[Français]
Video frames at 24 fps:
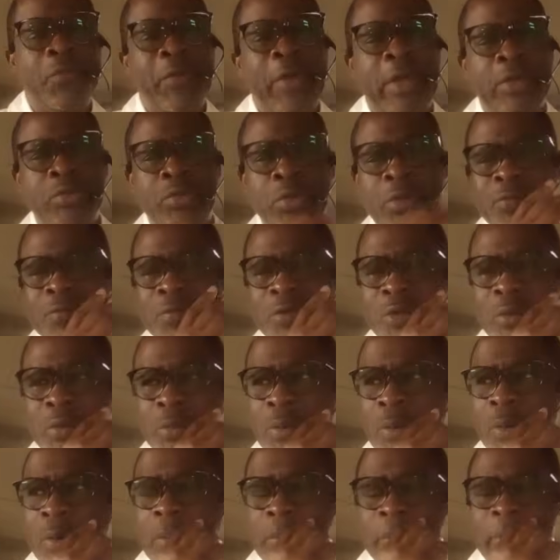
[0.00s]
faire deux
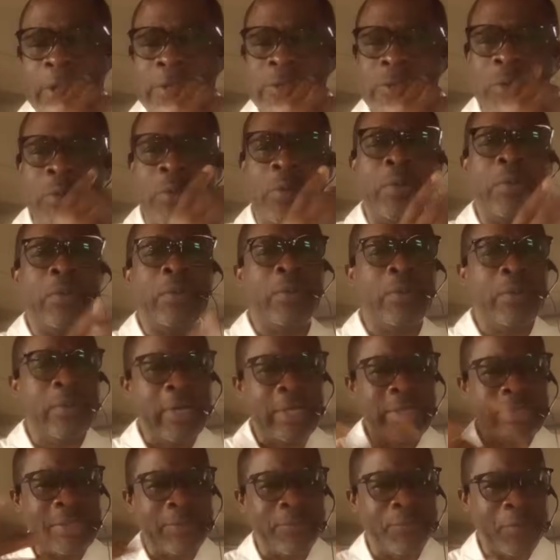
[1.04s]
vidéos parce que
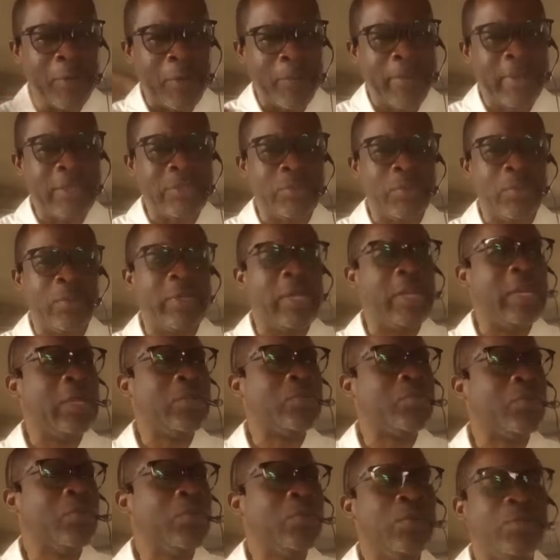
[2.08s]
les informations, il y en a
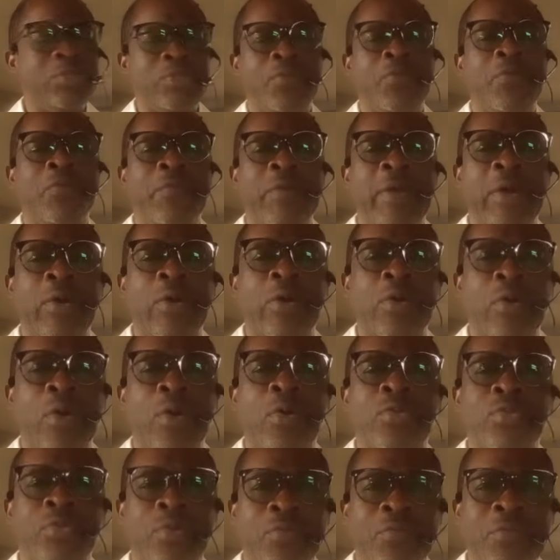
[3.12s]
trop. Je veux faire
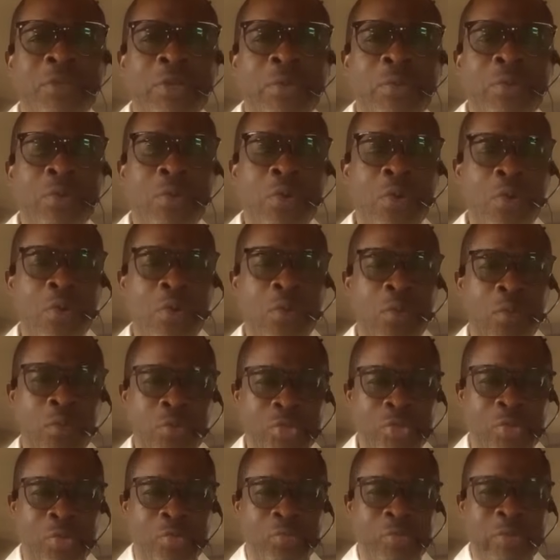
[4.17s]
encore deux vidéos
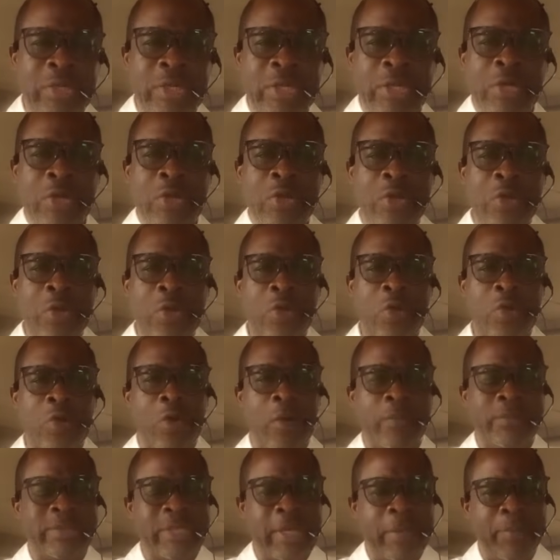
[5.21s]
aujourd'hui.
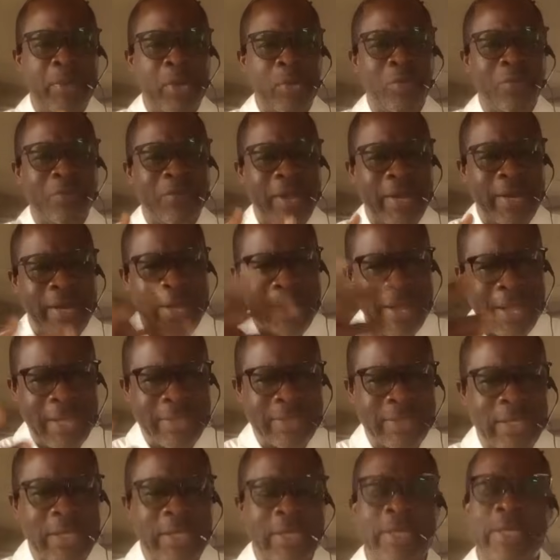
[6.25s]
Comme ça, bien va
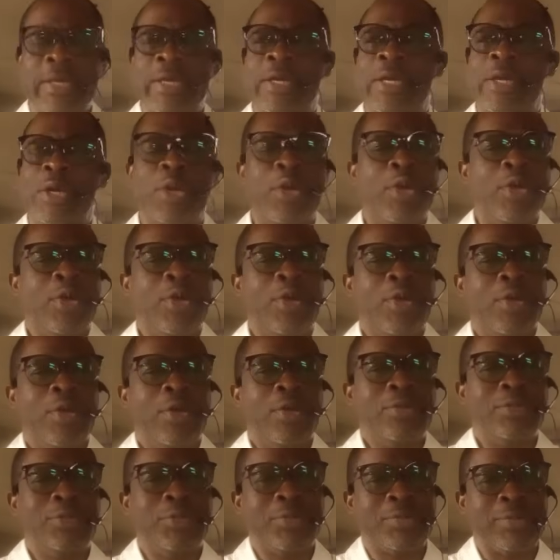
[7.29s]
gâter
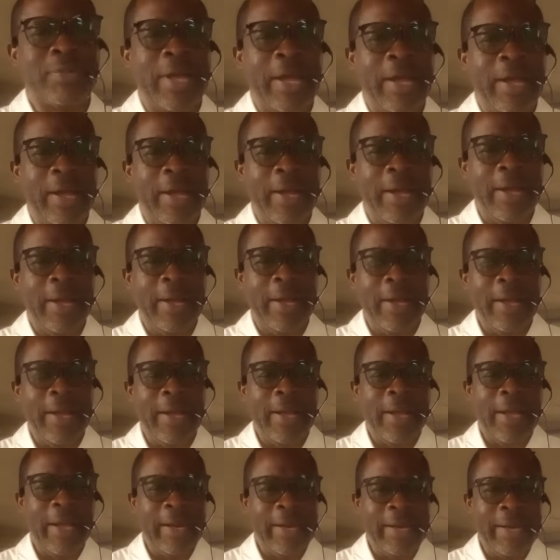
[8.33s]
jusqu'à
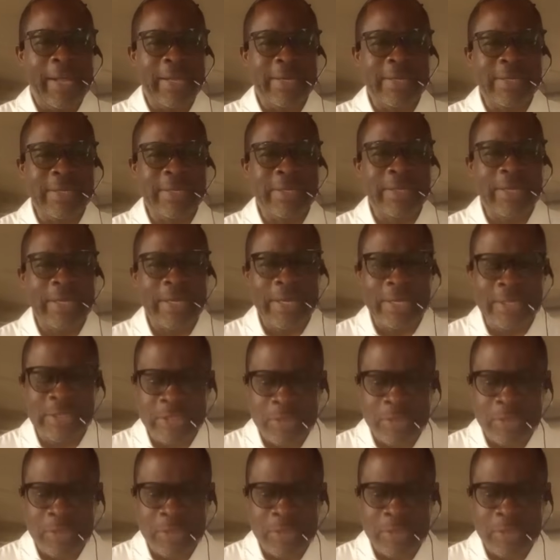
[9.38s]
lundi et